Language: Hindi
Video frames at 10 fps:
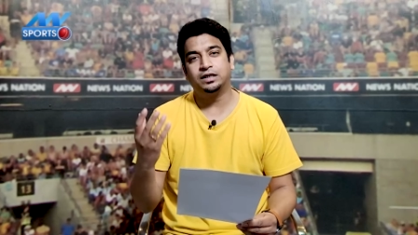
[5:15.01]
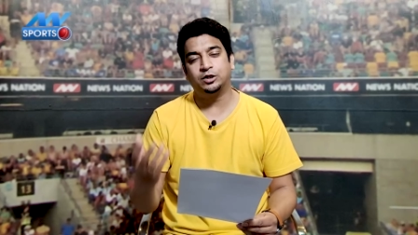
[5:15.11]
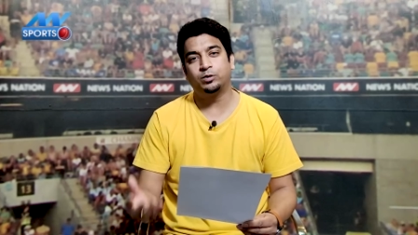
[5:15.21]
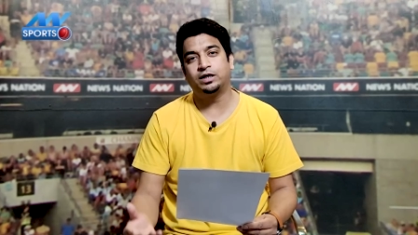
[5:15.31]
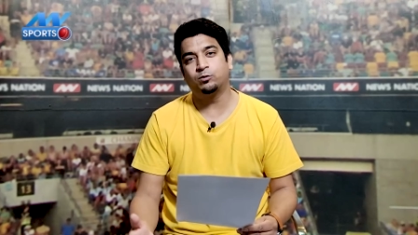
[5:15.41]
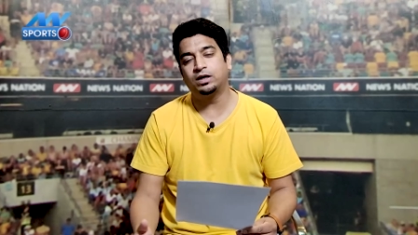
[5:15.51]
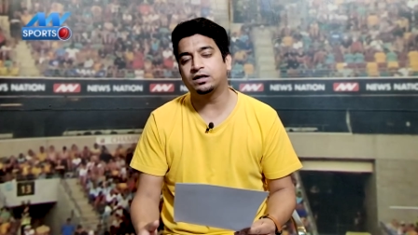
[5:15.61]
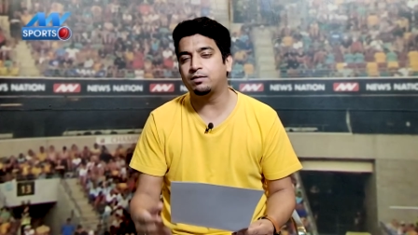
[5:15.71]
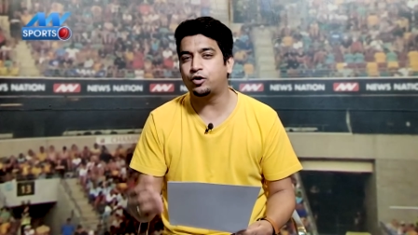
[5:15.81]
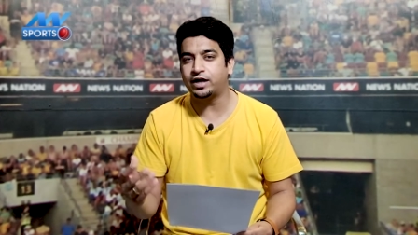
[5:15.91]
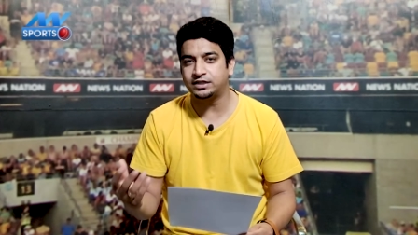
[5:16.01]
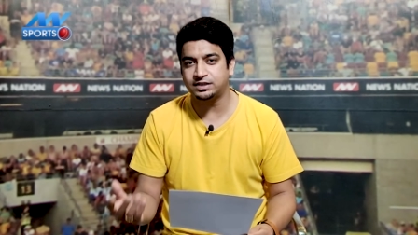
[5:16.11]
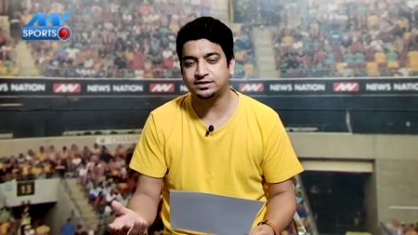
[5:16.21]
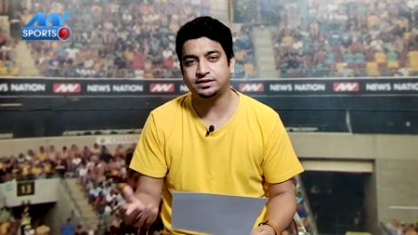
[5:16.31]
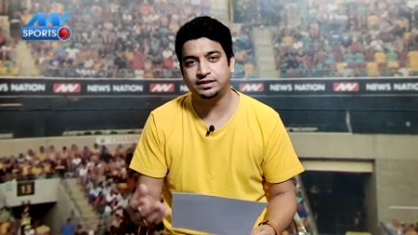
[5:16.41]
टी ट्वेंटी वर्ल्ड कप और
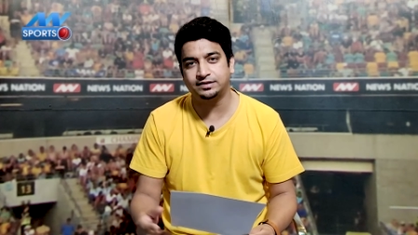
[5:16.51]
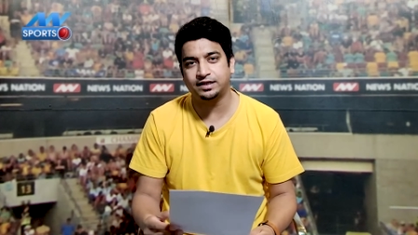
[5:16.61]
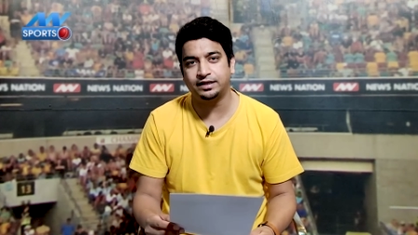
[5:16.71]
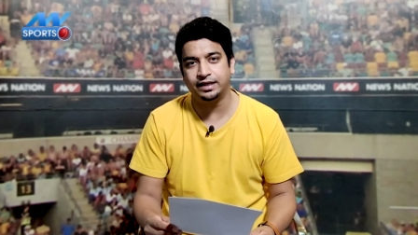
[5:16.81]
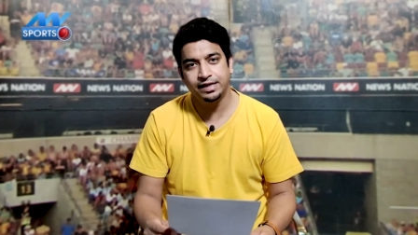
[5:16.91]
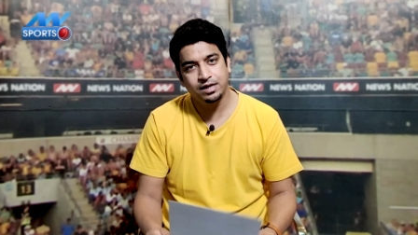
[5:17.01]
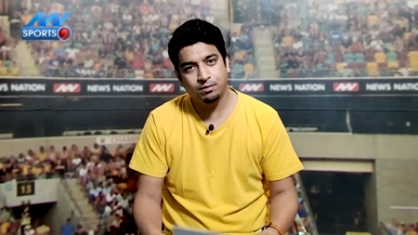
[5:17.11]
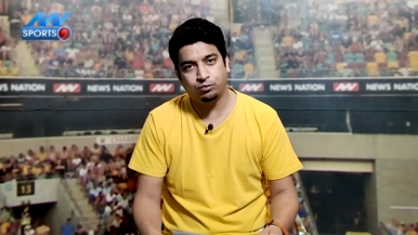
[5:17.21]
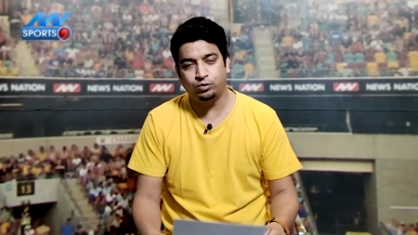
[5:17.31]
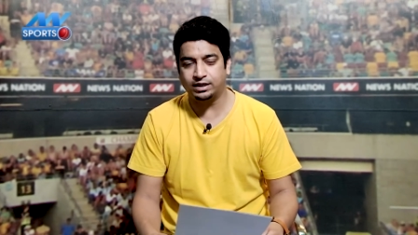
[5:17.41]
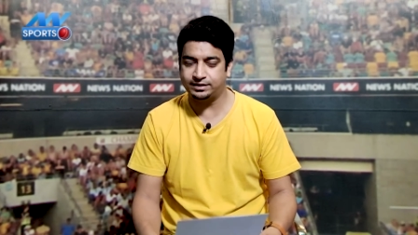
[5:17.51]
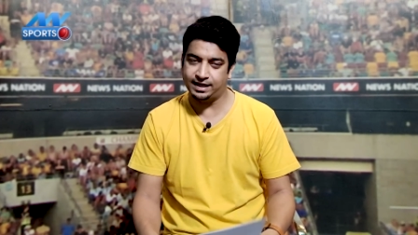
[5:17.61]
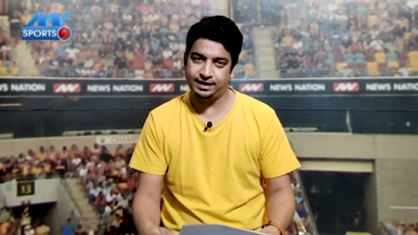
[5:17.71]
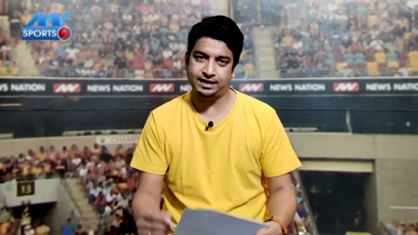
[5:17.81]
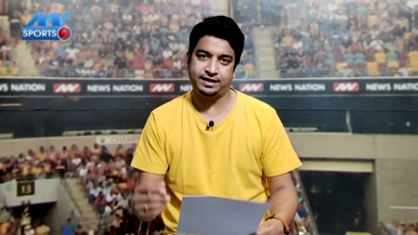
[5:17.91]
एशेज सीरीज़ के लिए पूरा
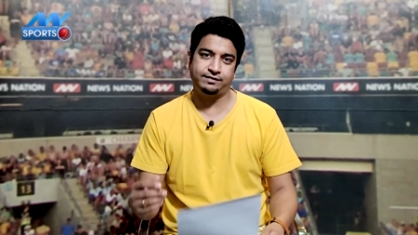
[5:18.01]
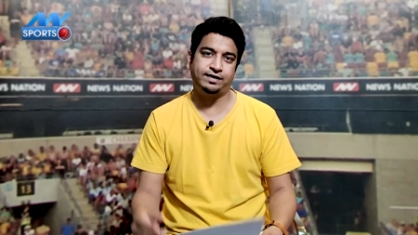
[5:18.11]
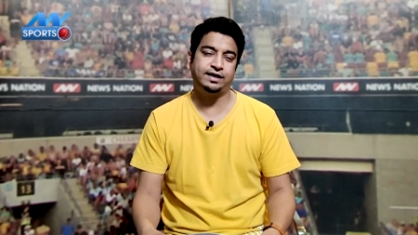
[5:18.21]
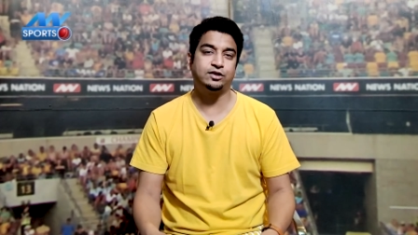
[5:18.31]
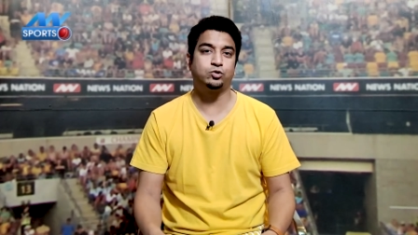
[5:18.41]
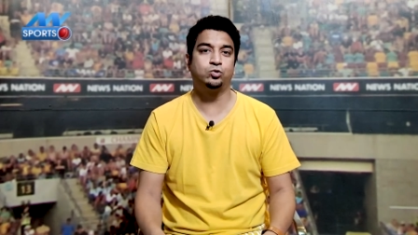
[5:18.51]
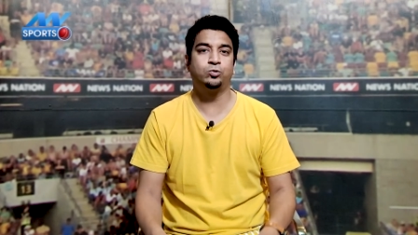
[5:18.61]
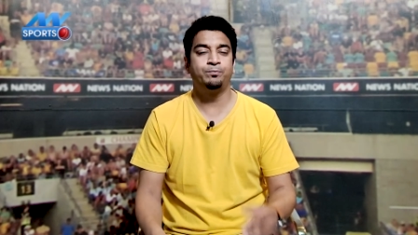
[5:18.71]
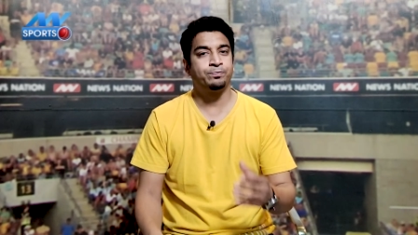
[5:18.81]
ध्यान लगाने वाले हैं तो